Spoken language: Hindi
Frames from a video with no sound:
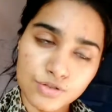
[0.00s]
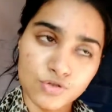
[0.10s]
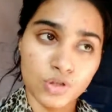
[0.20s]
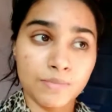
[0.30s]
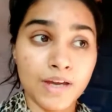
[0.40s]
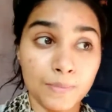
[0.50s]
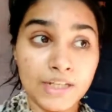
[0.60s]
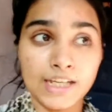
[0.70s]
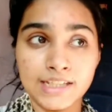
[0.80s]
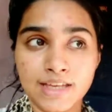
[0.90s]
जो कि मैं
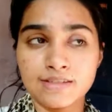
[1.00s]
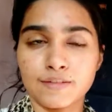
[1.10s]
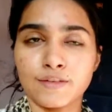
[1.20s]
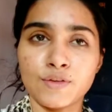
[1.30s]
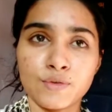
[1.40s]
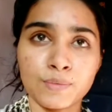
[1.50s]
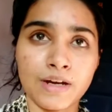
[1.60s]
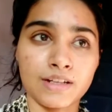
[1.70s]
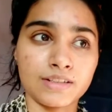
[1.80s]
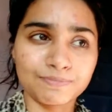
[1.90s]
अभी नहीं दे सकती हूँ
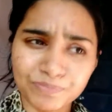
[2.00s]
बट